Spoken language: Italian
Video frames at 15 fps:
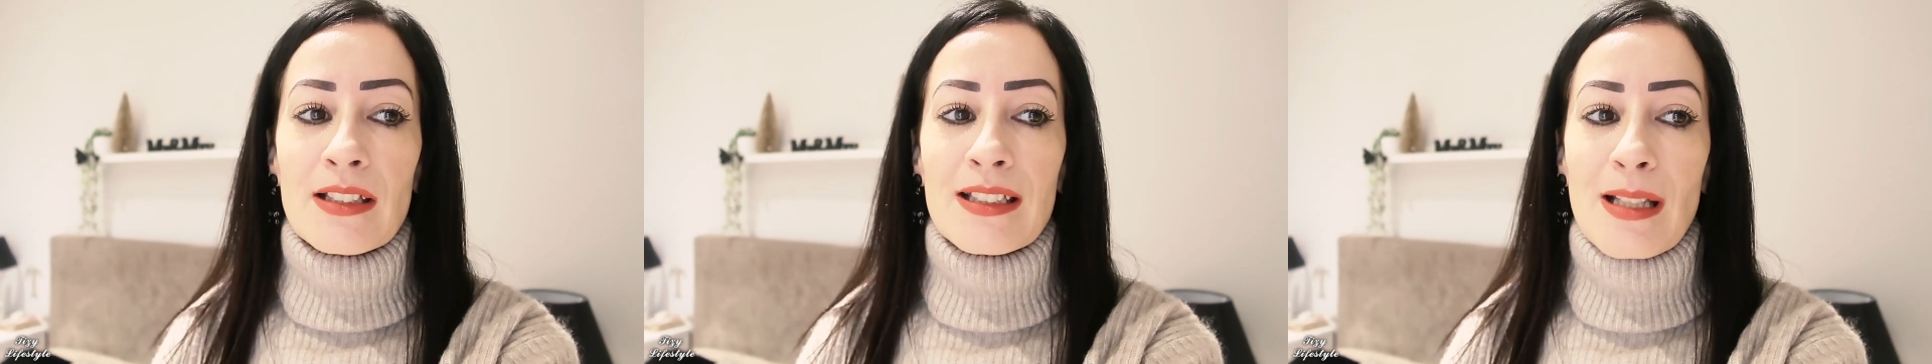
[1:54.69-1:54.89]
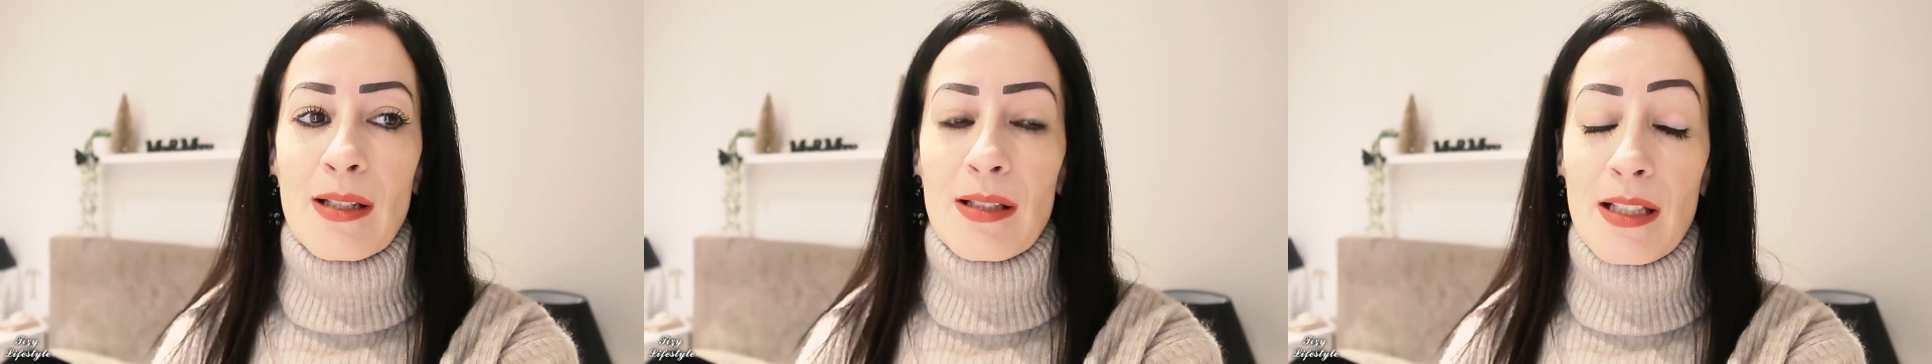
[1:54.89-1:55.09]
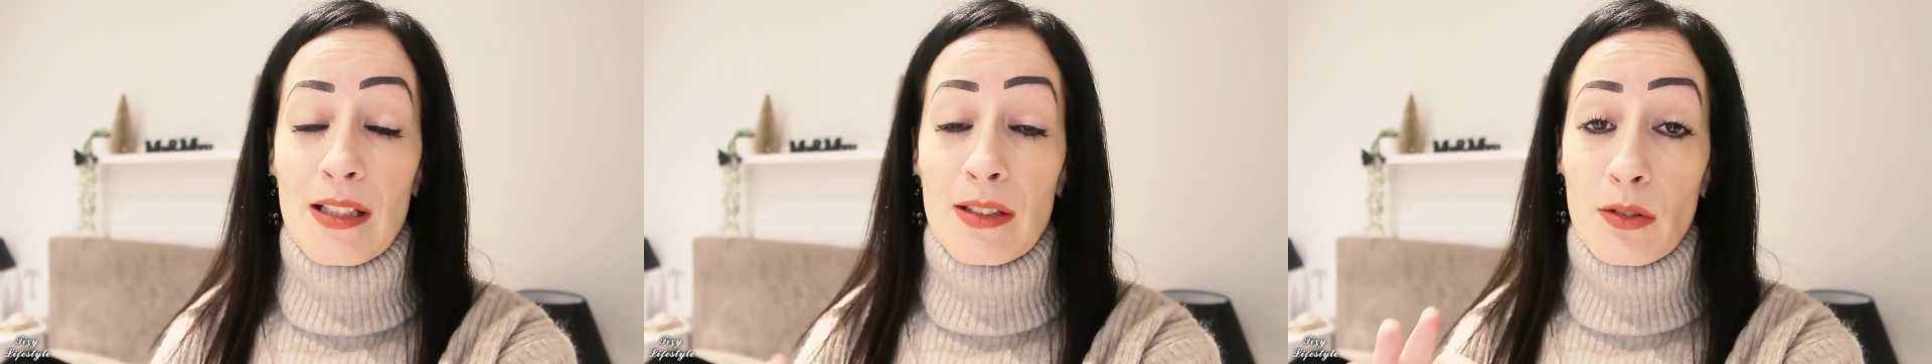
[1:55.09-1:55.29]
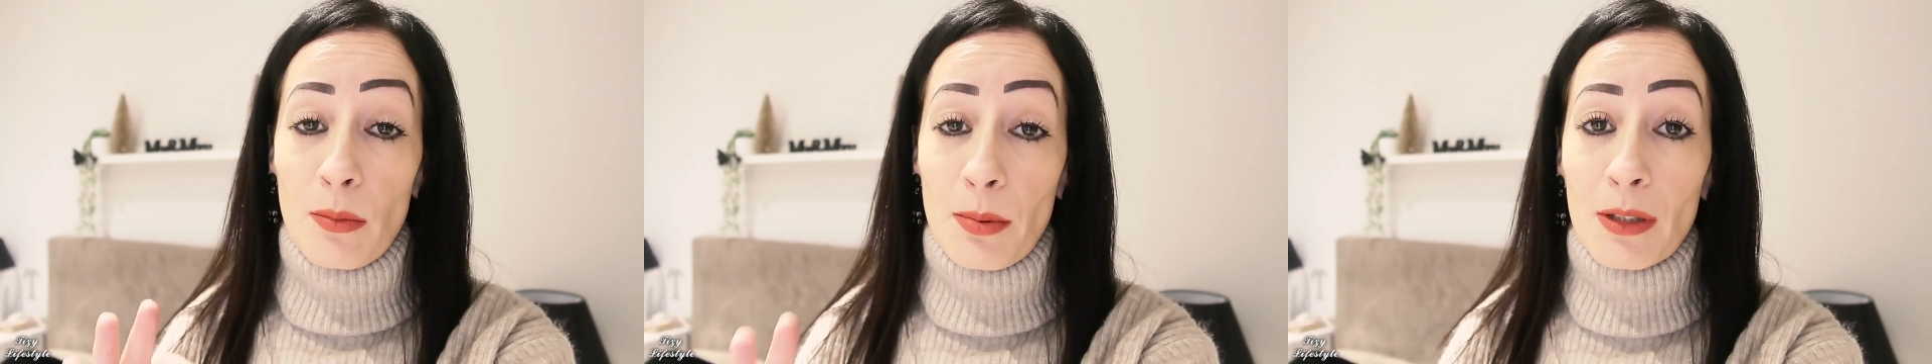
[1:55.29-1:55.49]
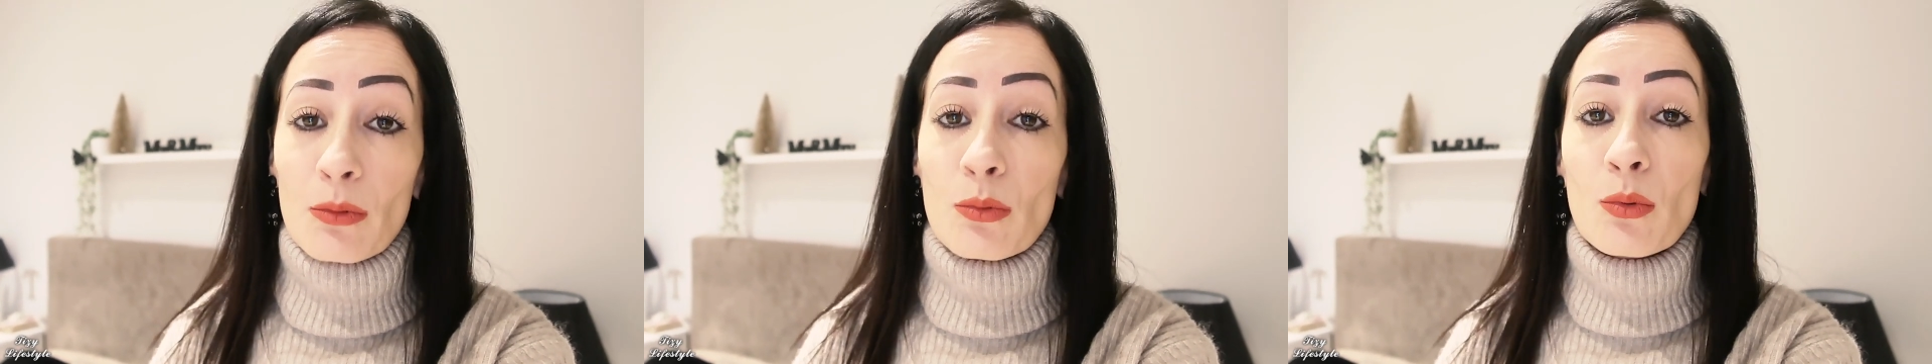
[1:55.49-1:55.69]
se, e
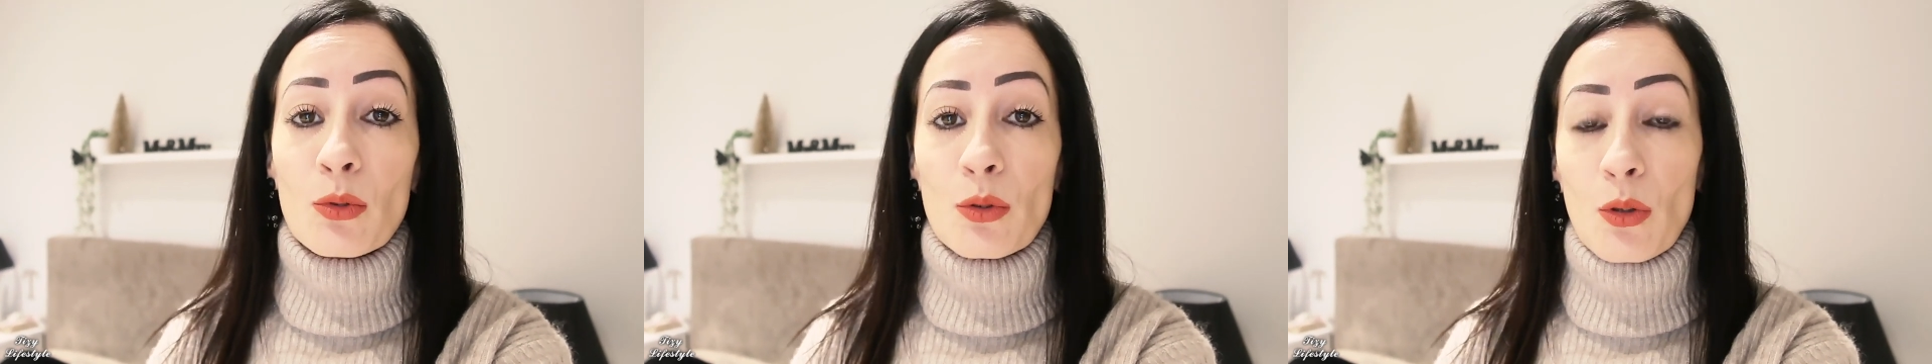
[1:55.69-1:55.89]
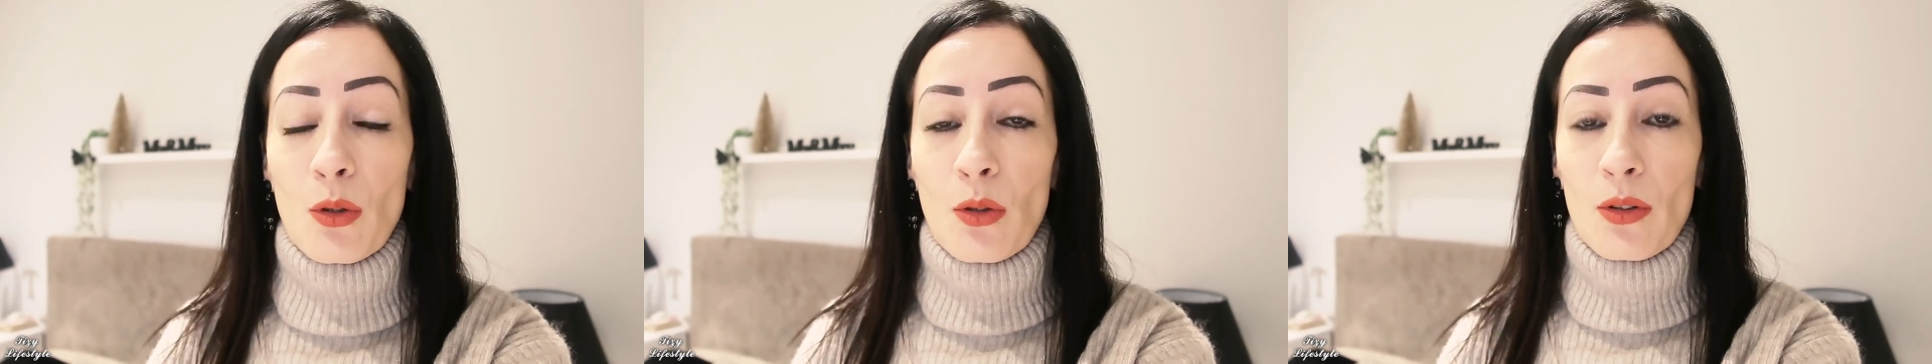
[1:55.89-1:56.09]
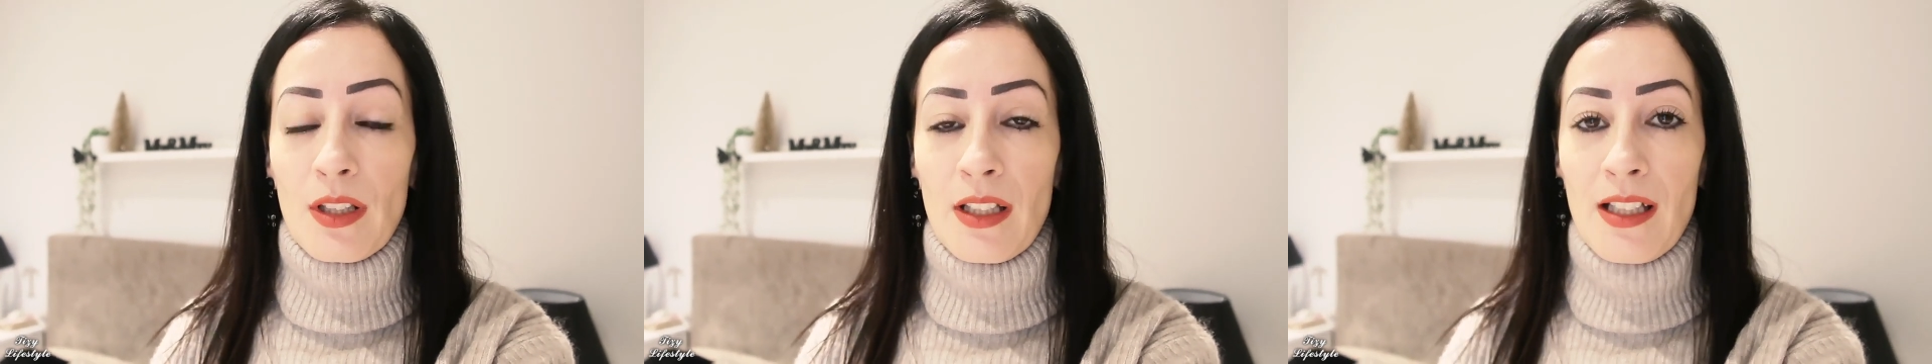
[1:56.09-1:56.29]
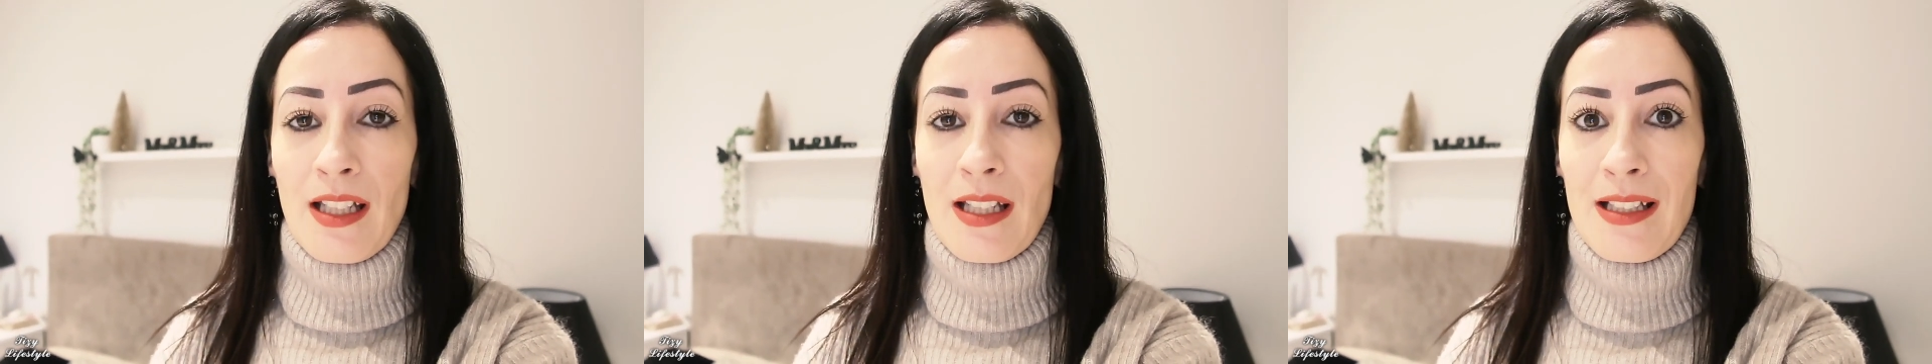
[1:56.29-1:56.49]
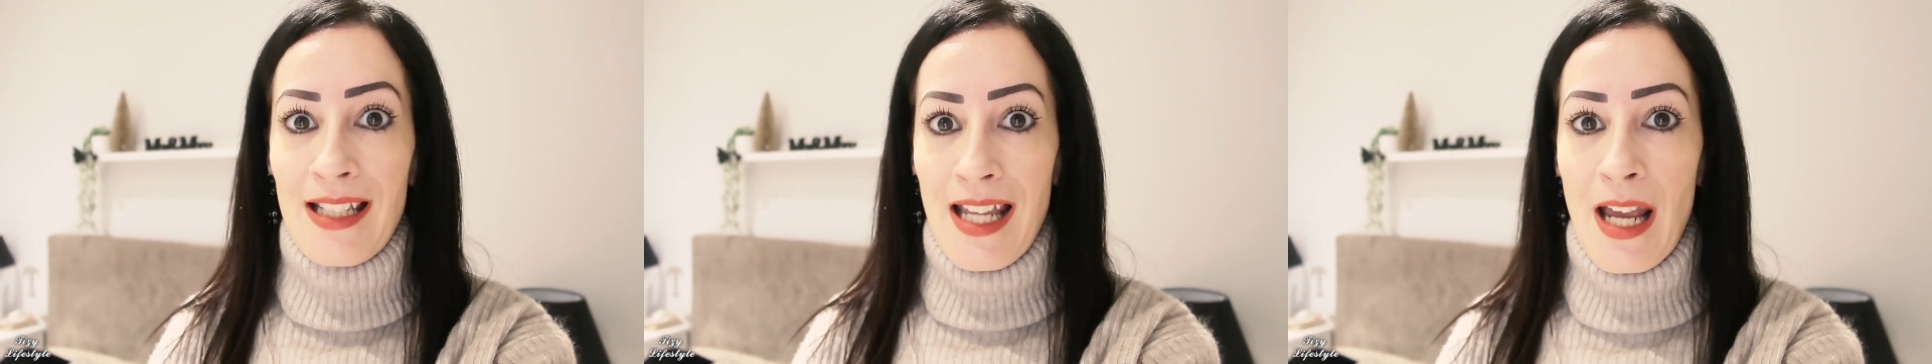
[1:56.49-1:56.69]
soprattutto
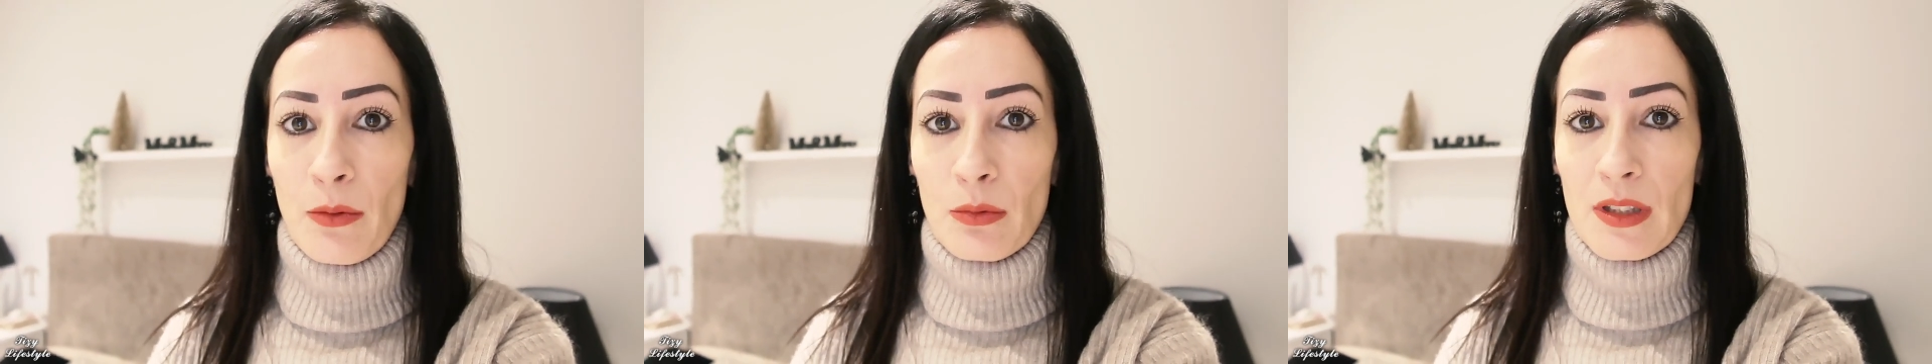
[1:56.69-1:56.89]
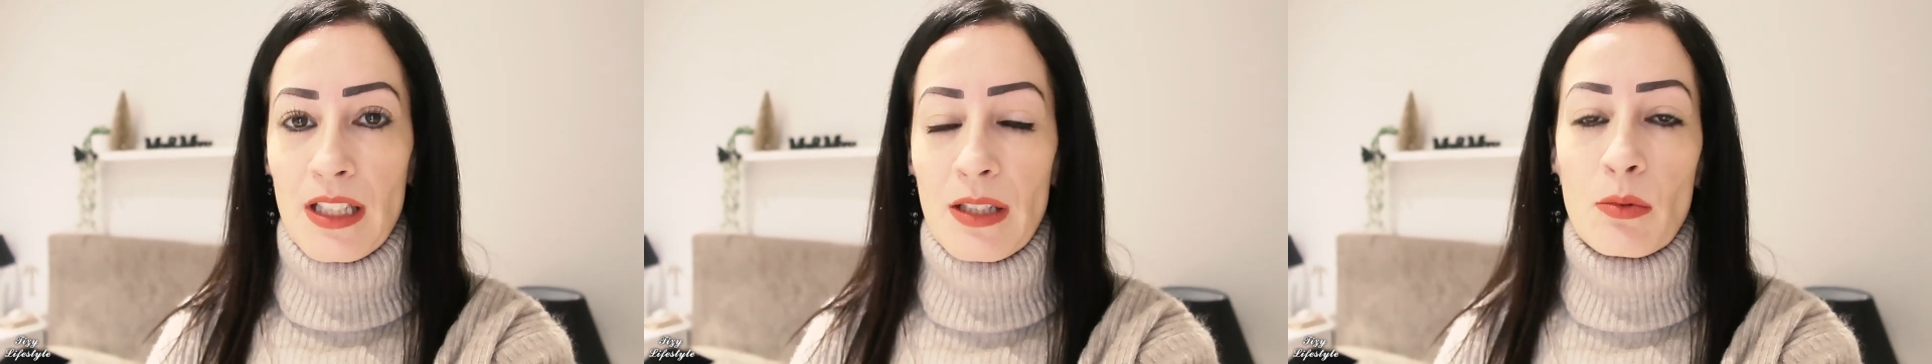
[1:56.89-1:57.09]
eh, neutri.